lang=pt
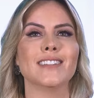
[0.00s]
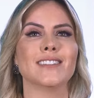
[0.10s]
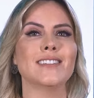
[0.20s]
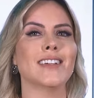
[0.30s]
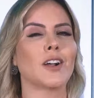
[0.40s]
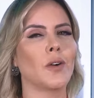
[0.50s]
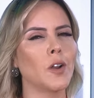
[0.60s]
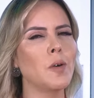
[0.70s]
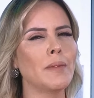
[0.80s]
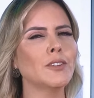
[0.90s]
Sim, agora
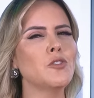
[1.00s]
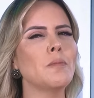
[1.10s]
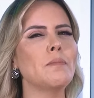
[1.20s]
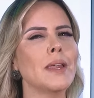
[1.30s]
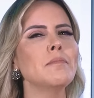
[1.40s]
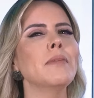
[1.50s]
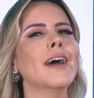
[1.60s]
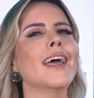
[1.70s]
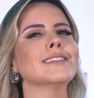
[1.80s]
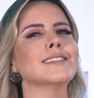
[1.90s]
é o momento de
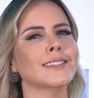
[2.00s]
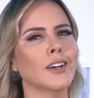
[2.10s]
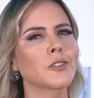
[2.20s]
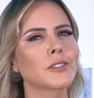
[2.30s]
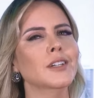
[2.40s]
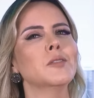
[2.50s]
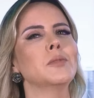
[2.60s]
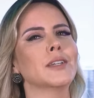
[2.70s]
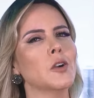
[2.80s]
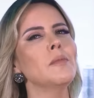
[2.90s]
preparação,
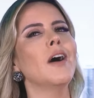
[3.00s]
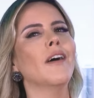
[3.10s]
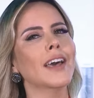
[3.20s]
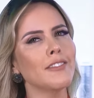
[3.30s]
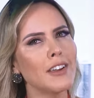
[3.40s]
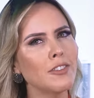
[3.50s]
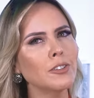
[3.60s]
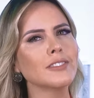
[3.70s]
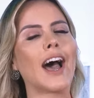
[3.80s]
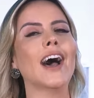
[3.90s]
porque uma hora vai
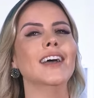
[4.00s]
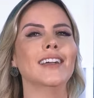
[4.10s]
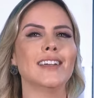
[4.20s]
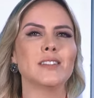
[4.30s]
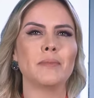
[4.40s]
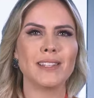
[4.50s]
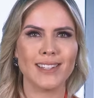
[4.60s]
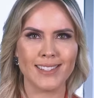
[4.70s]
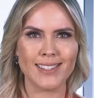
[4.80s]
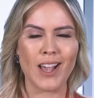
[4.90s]
voltar esse
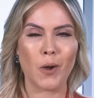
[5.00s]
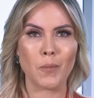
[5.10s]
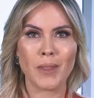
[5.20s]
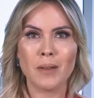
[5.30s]
presencial.